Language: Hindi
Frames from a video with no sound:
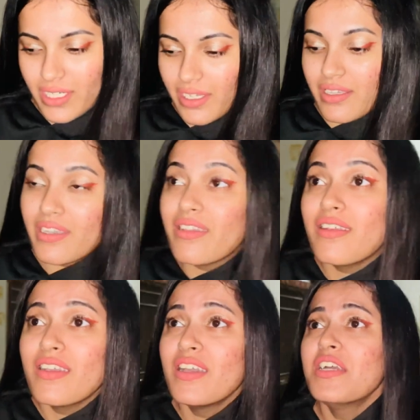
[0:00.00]
रहे
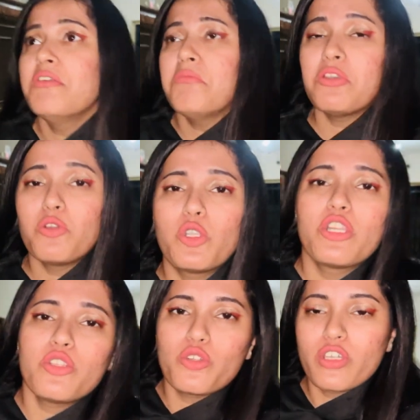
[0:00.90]
हैं मेरे
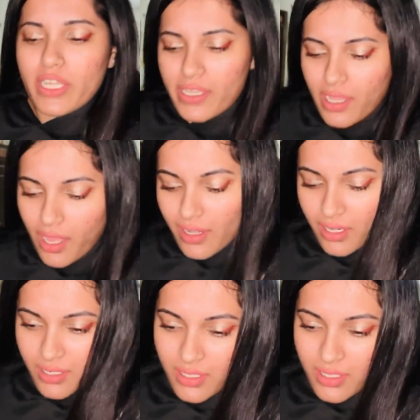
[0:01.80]
घुटने दुख रहे हैं यार